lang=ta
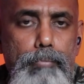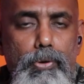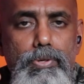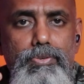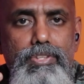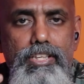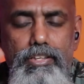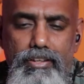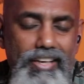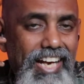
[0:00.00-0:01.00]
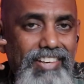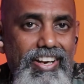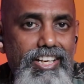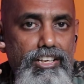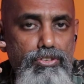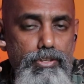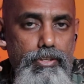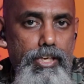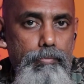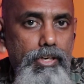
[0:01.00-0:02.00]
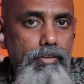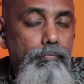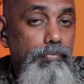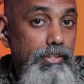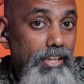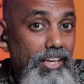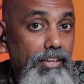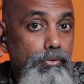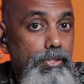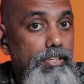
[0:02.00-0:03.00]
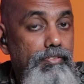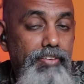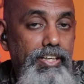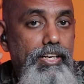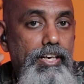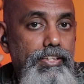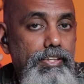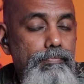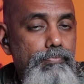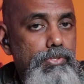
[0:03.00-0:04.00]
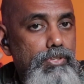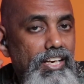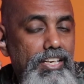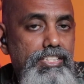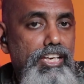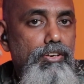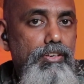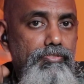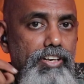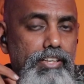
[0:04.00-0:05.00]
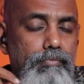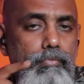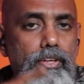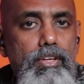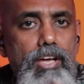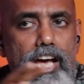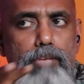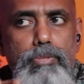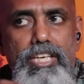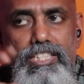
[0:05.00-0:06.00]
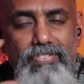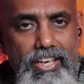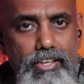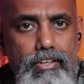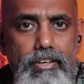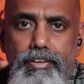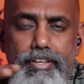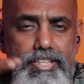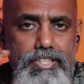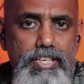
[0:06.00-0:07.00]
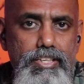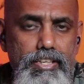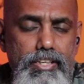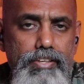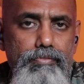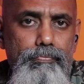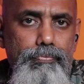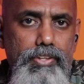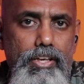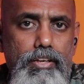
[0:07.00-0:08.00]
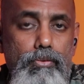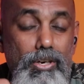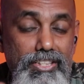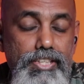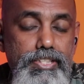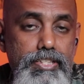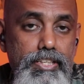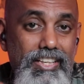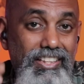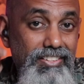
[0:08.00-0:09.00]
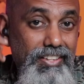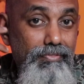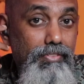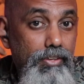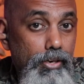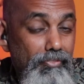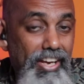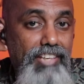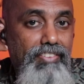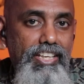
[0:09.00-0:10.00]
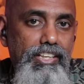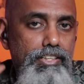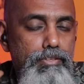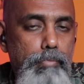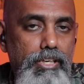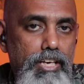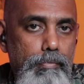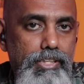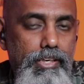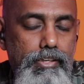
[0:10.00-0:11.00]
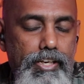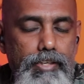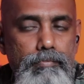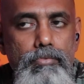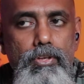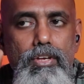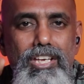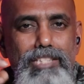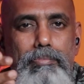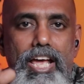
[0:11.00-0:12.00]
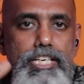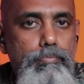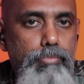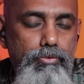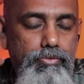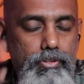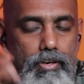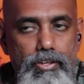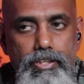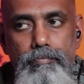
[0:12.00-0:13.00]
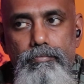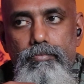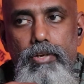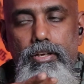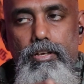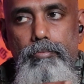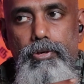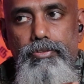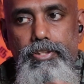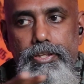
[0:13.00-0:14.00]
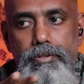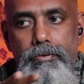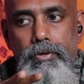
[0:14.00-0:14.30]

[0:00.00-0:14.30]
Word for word: ப்ரோஸ் வந்து லைட் வெயிட்டான ஒரு இயர்பட் நல்ல ஒரு ஃபிட் கிடைக்குது ஸோ நல்ல செக்யூர்ட் ஃபிட் ஐபி எக்ஸ்பை ரெசிஸ்டன்ட் இருக்குது வாட்டர் ரெசிஸ்டன்ட் இருக்குது அதாவது உங்கள் வேர்வைக்கெல்லாம் இது பாதுகாப்பு கிடைக்கும் ஸ்ப்ளாஷ் ப்ரூஃப் அவ்வளோதான் அப்புறம் வந்து